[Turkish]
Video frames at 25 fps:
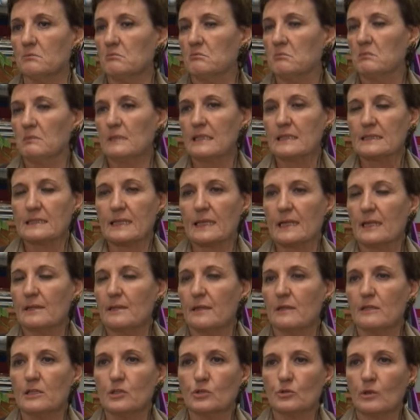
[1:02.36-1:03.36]
kürtaj
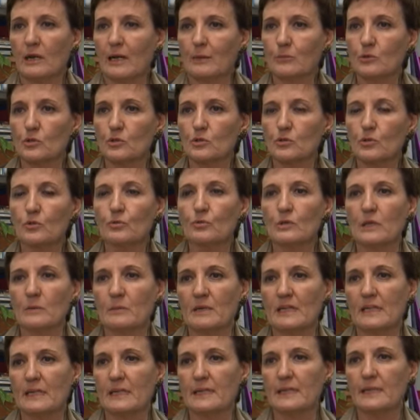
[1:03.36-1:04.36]
güvenli ve
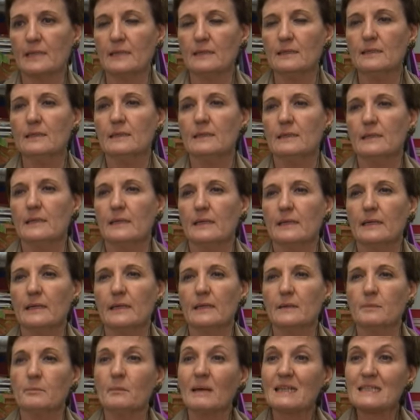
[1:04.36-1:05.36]
sağlıklı bir şekilde
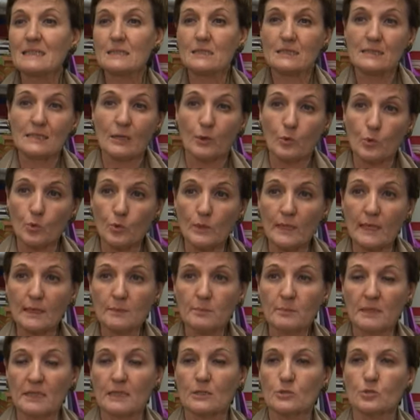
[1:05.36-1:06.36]
yapılabiliyor.
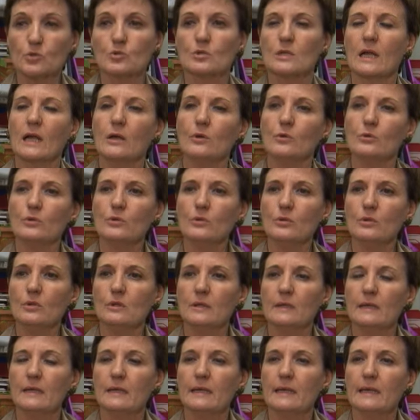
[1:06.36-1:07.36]
Çünkü devlet bu
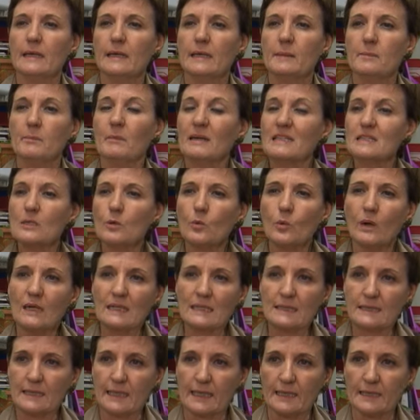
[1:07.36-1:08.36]
uygulamayı finanse
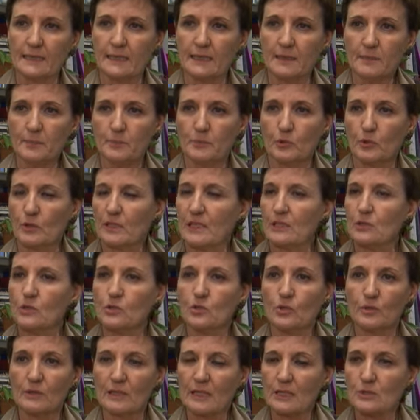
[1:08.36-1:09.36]
ediyor.
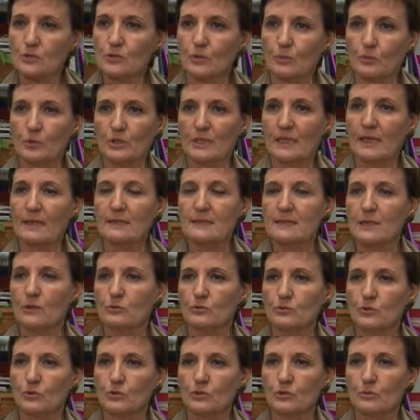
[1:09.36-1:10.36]

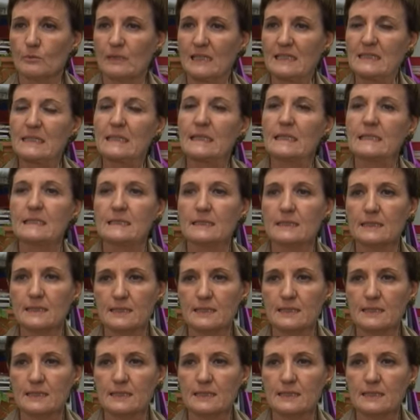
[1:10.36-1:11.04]
Ayrıca kürtaj